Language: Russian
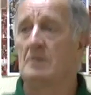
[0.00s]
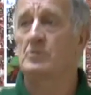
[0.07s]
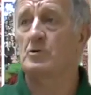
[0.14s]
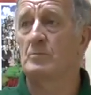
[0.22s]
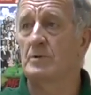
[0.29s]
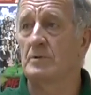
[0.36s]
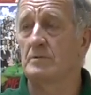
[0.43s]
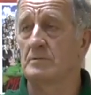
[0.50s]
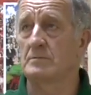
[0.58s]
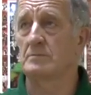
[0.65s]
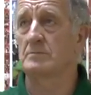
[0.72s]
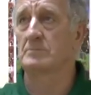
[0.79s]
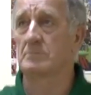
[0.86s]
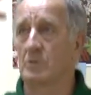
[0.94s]
чтобы
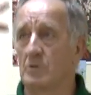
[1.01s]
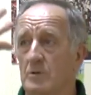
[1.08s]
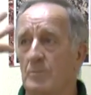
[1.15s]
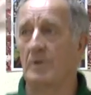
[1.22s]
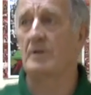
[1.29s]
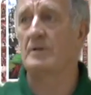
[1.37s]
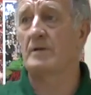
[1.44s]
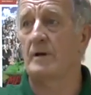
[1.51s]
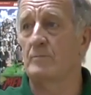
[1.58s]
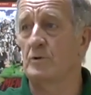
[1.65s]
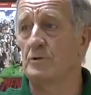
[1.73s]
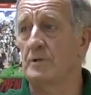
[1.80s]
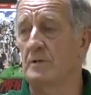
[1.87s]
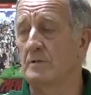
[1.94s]
ноги правильно
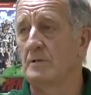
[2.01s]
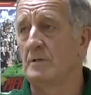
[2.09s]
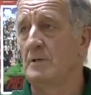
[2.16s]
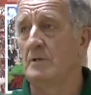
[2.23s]
работали,